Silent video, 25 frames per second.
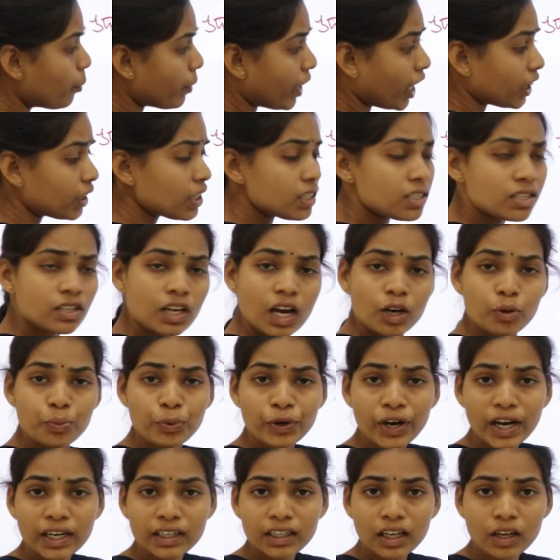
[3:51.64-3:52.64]

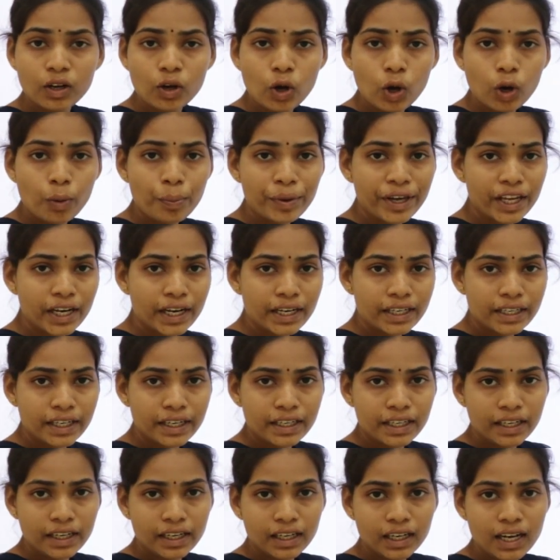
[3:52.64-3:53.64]
ప్రతిష్టానుపురానికి ఇంకొక పేరు
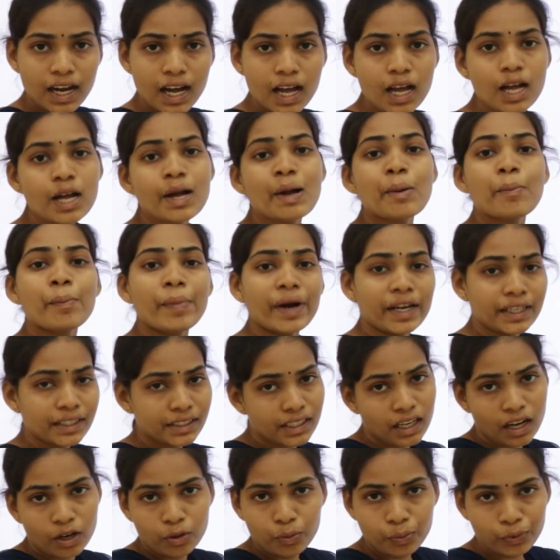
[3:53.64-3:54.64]
ఏంటంటే కనుక
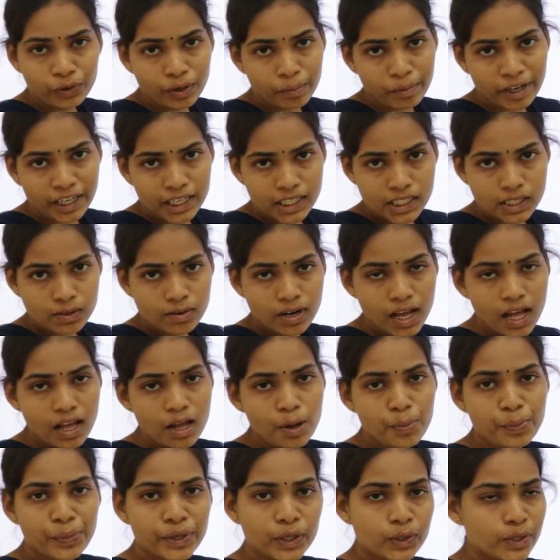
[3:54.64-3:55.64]
పైఠానుపురం అనేసి కూడా
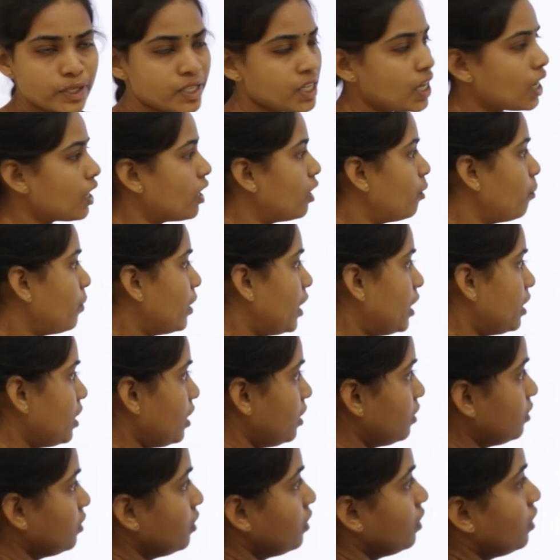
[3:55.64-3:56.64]

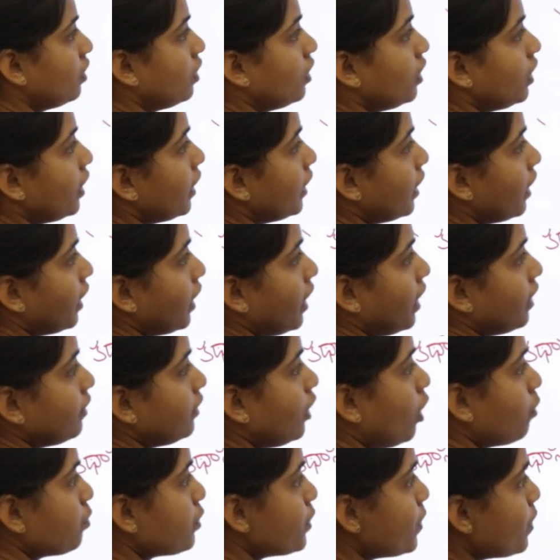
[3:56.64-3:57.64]
పిలుస్తారనమాట ఇక్కడ
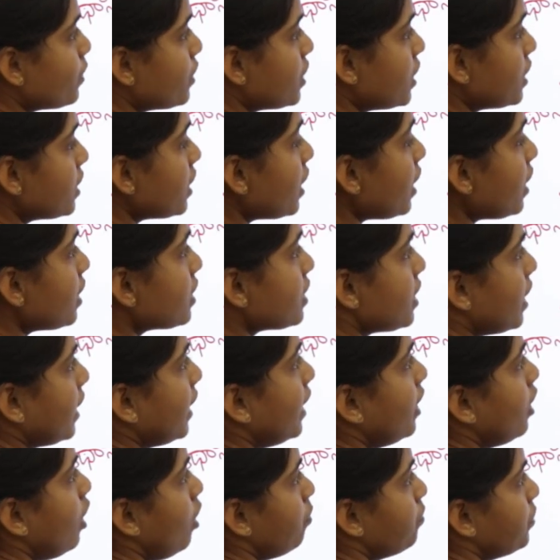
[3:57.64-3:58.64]
కరెక్ట్ ఆప్షన్ వచ్చేసి
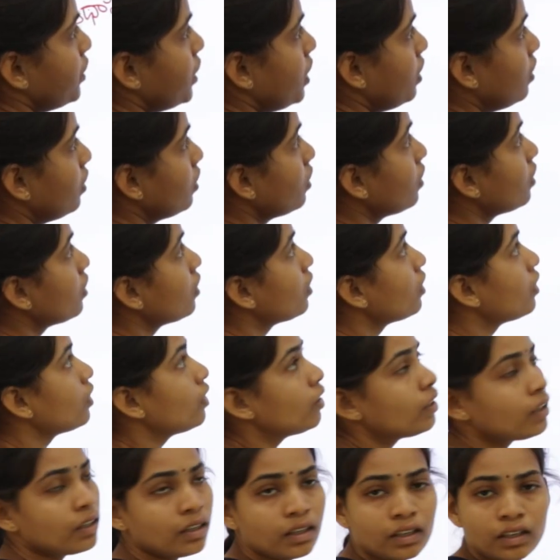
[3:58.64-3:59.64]
సెకండ్ ఆప్షన్
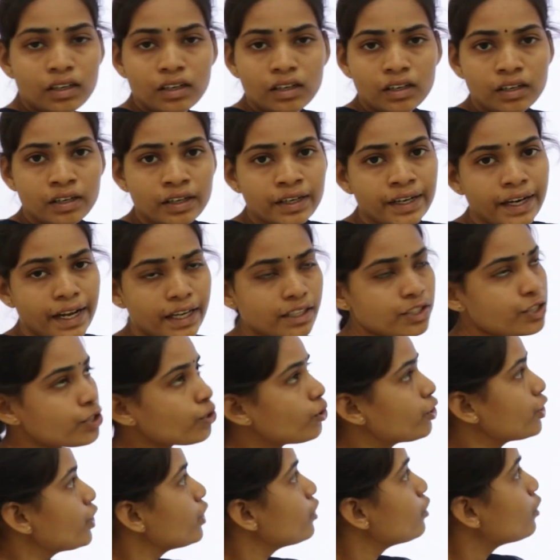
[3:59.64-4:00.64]
నెక్స్ట్
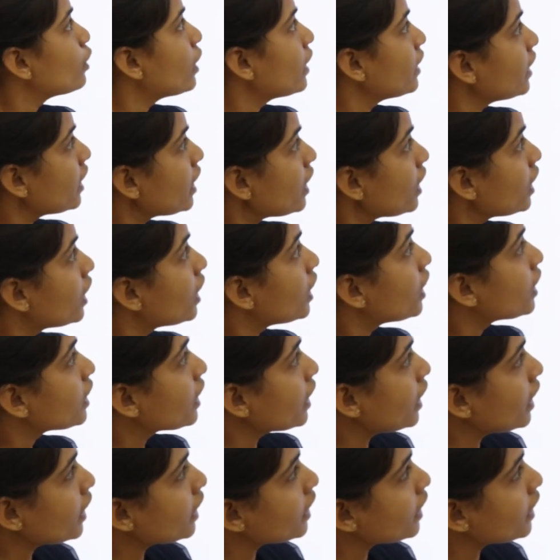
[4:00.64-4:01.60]
క్వశ్చన్ చూడండి ఈ